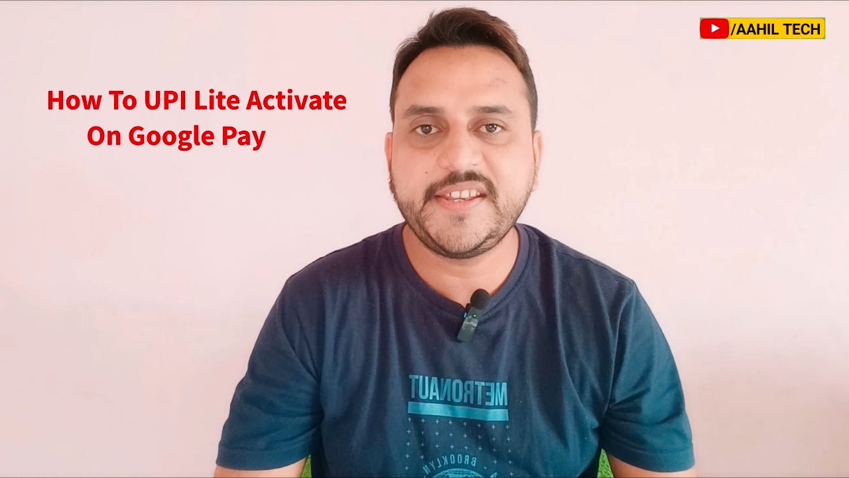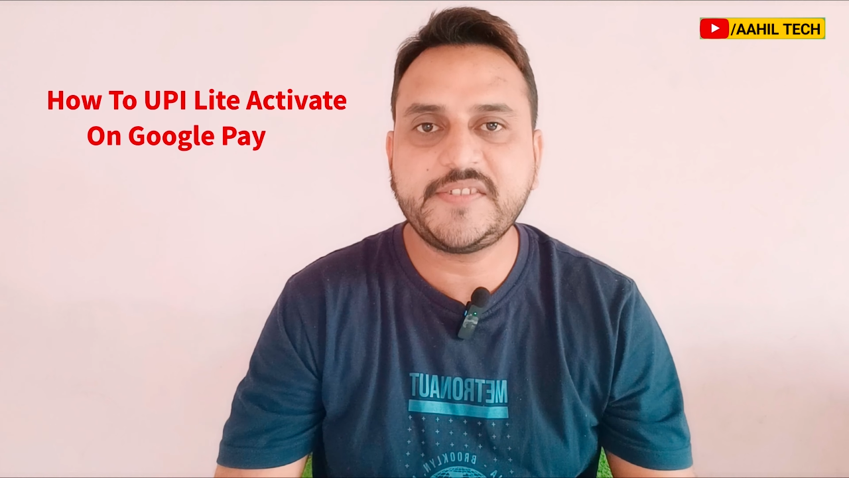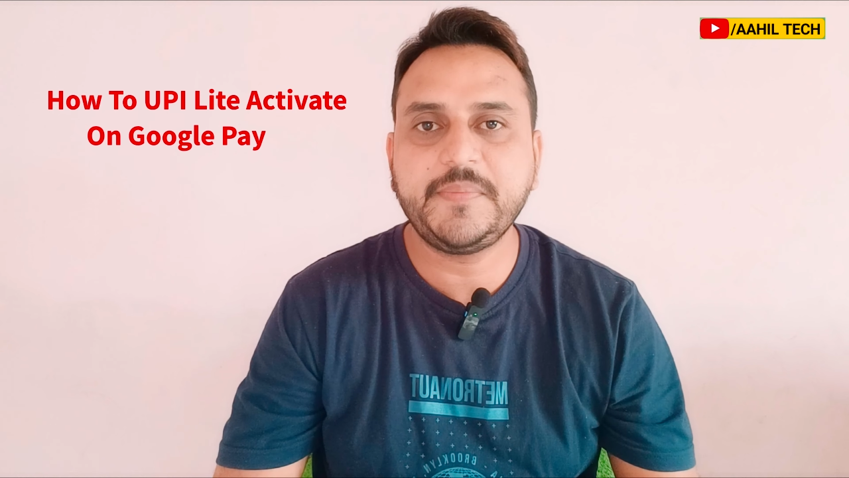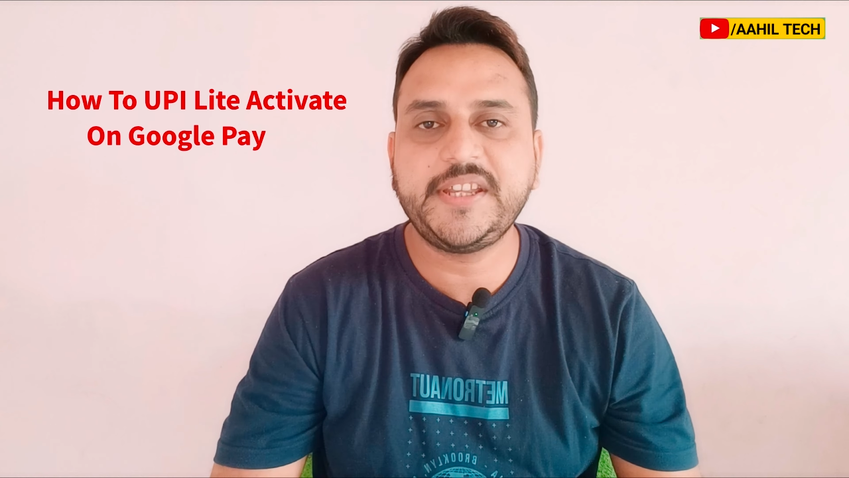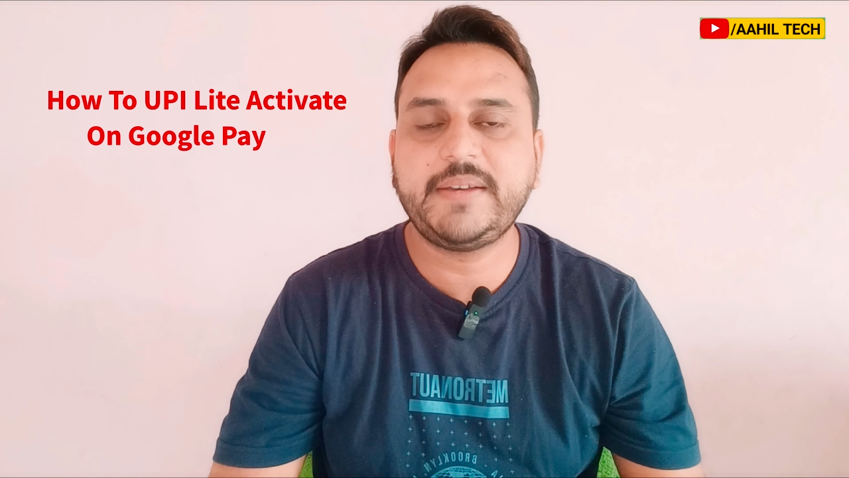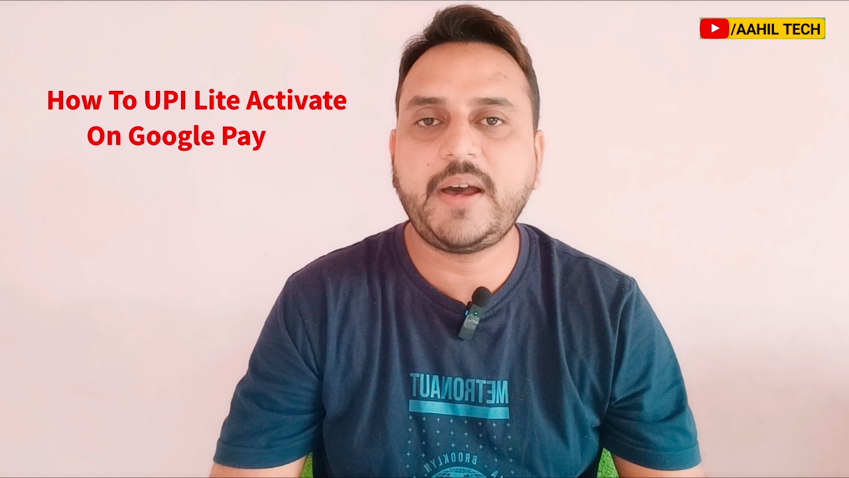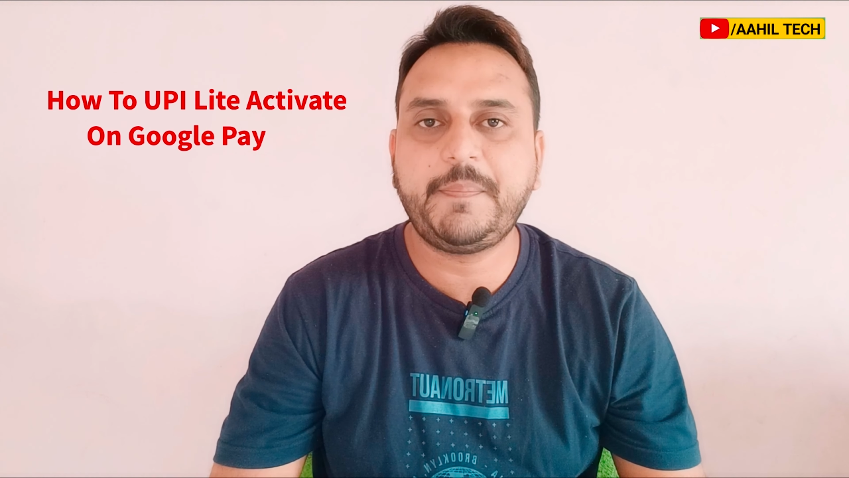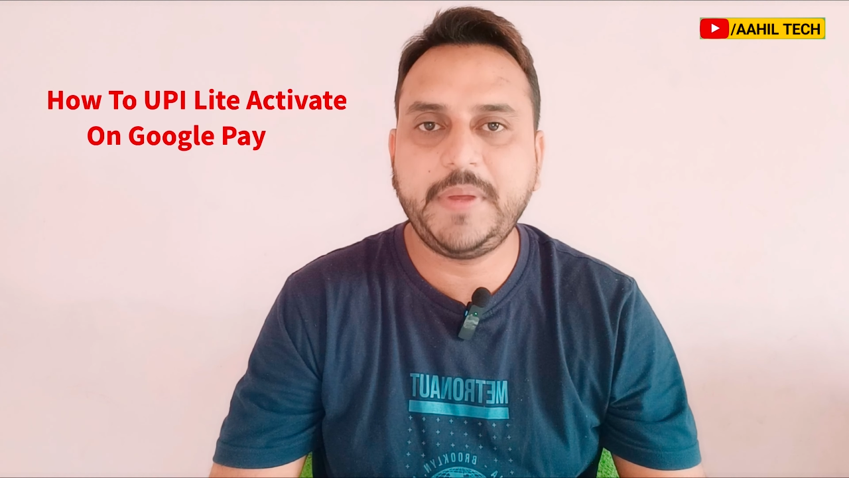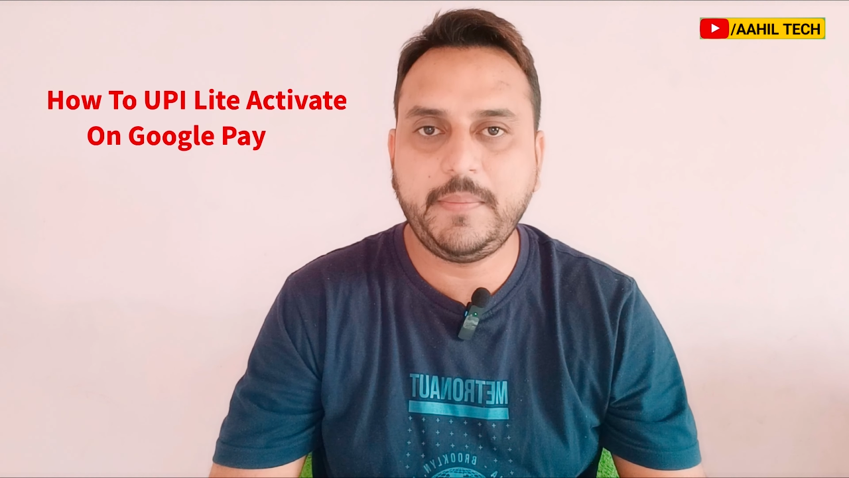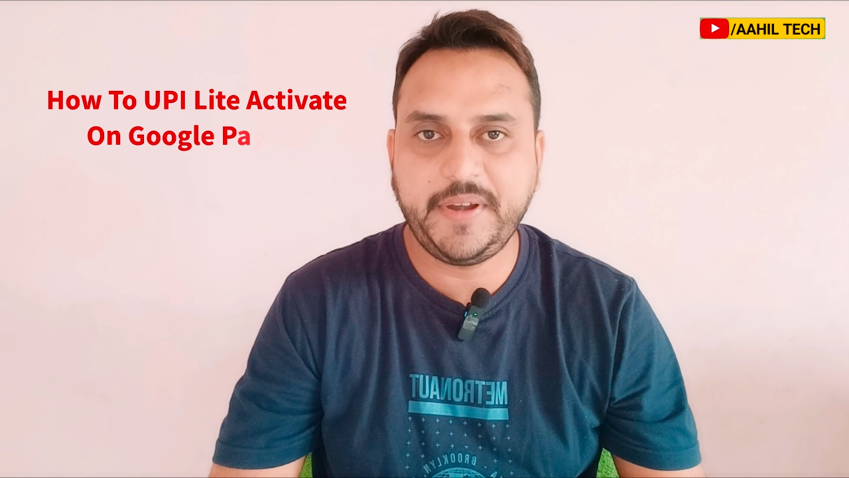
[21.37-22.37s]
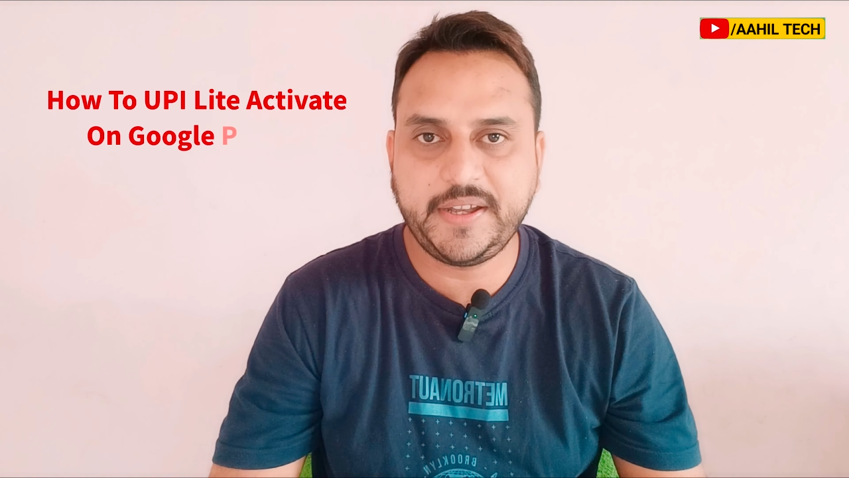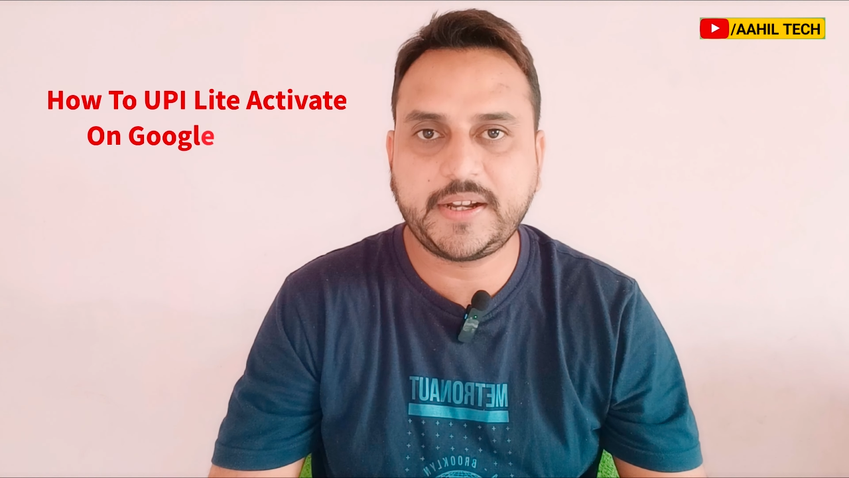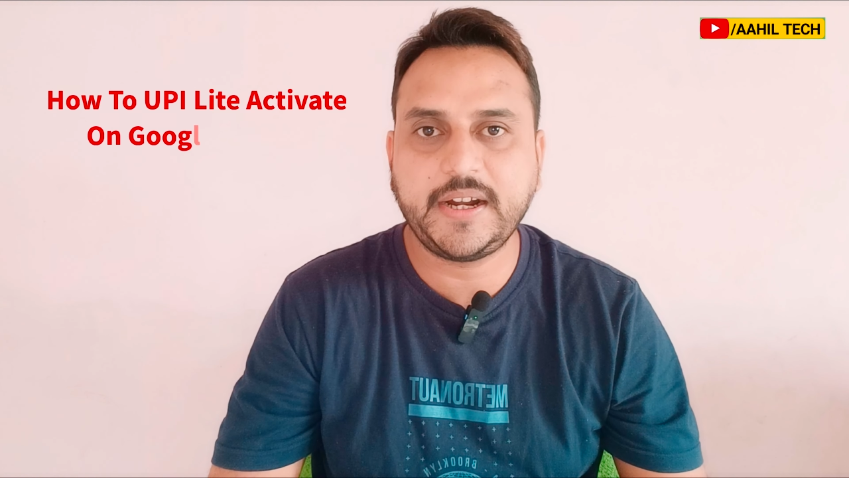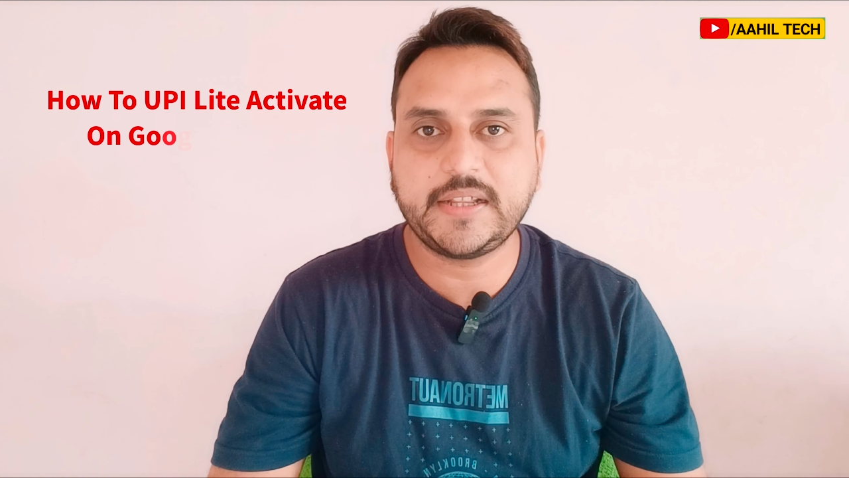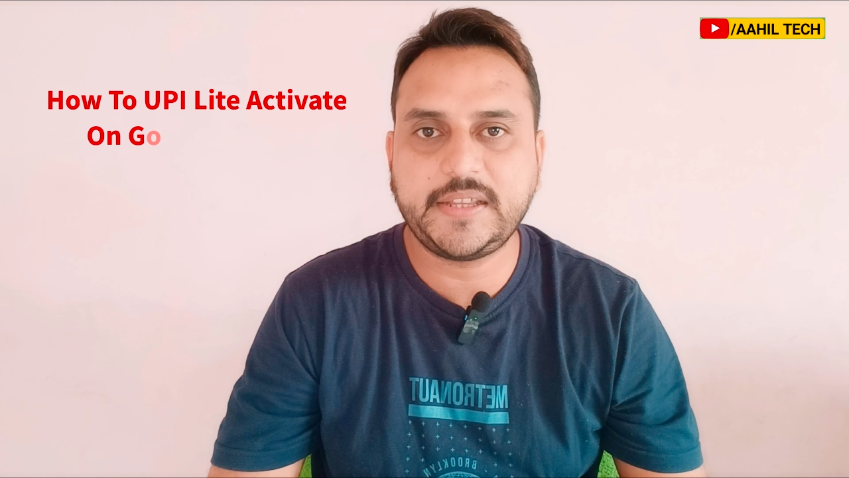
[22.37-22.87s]
इसमें जब आप पेमेंट
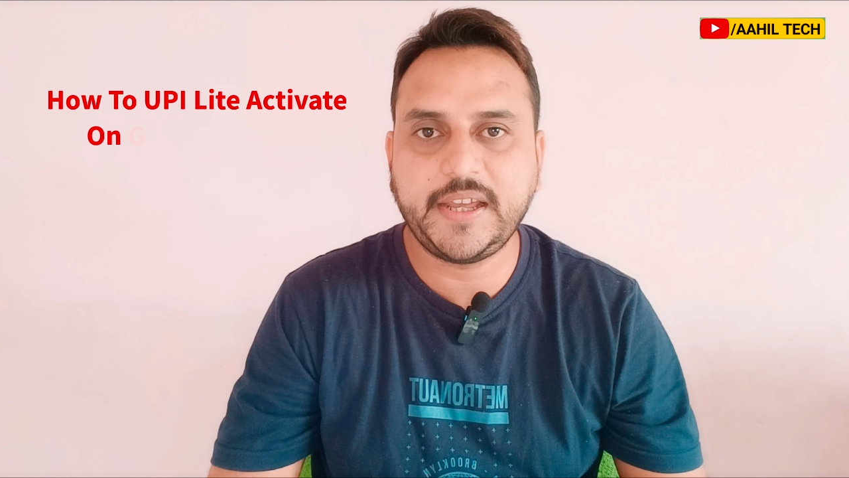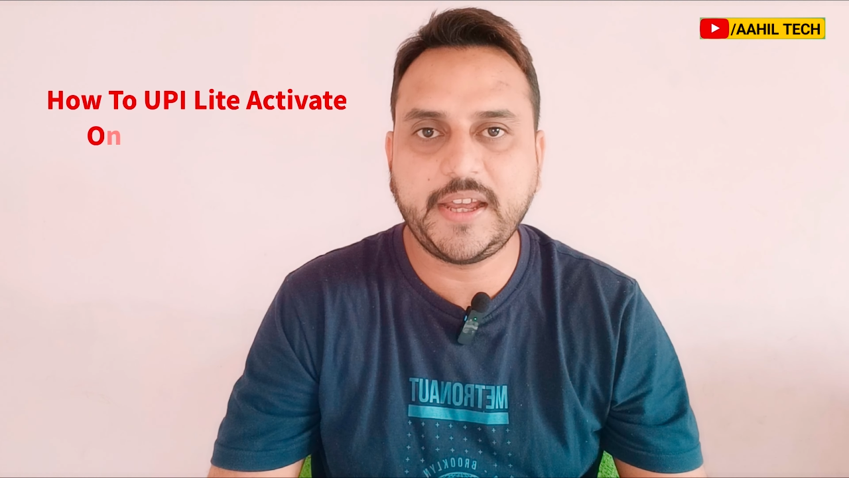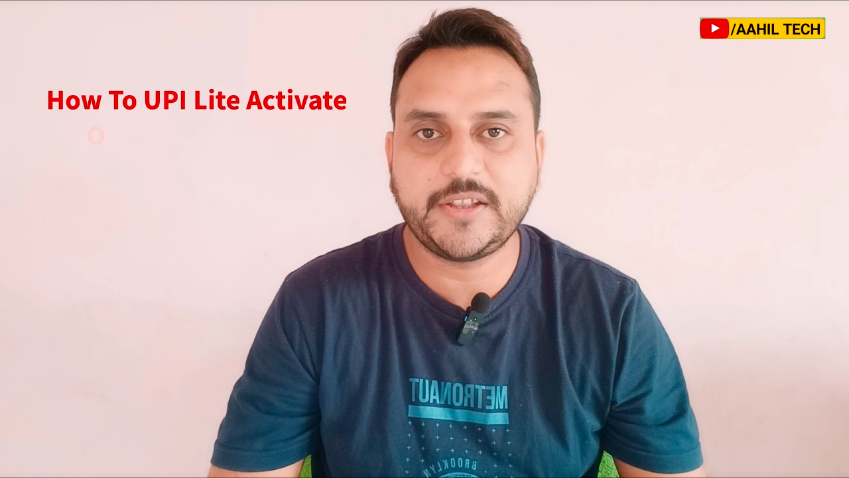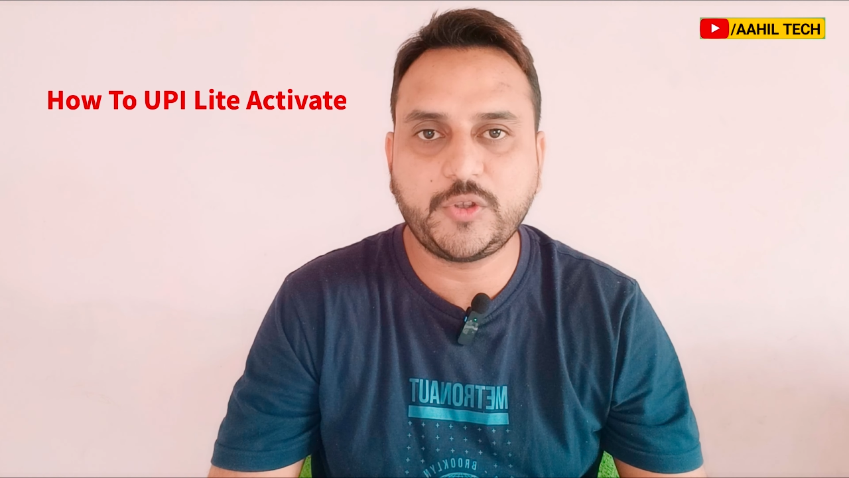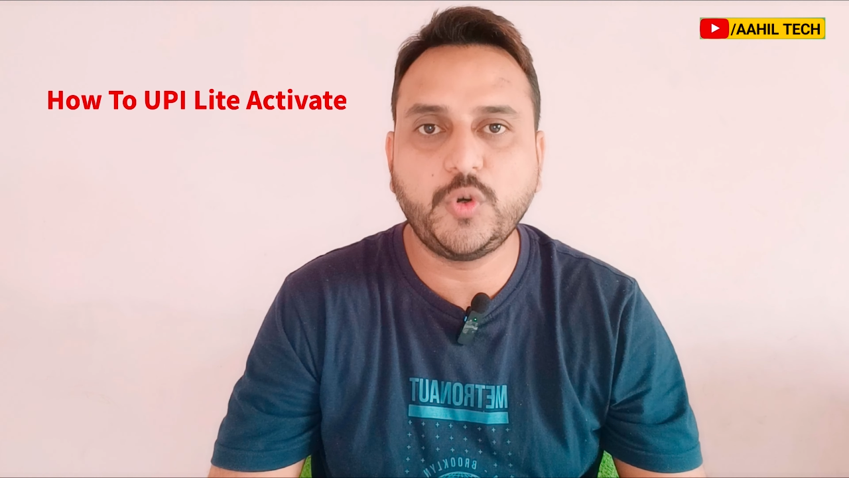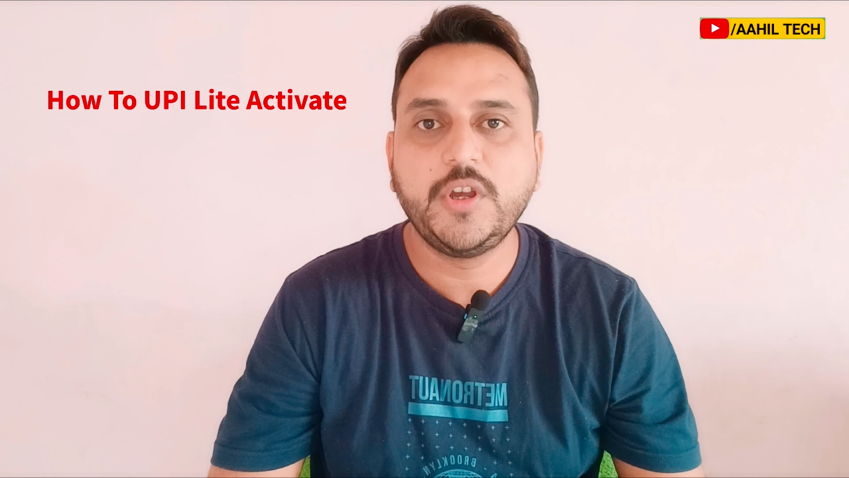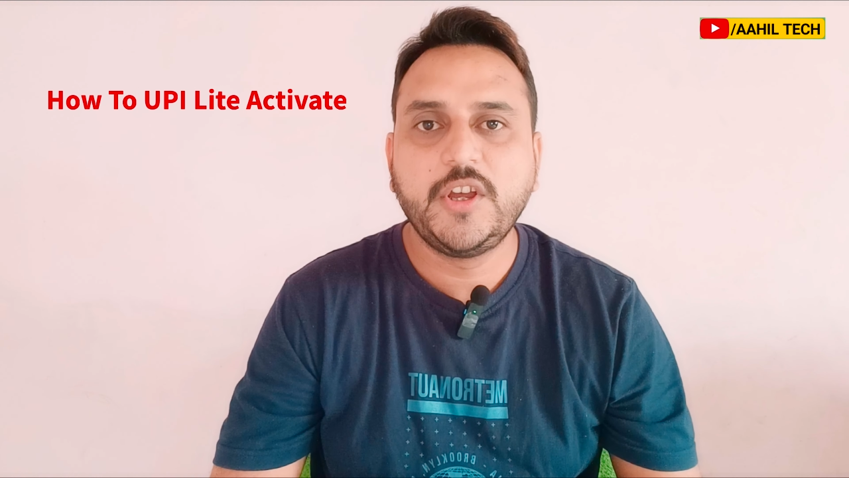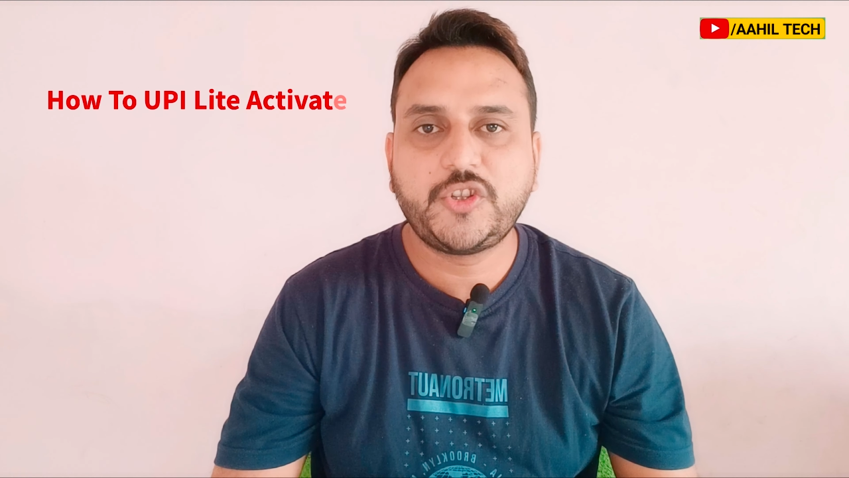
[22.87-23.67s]
करते हैं तो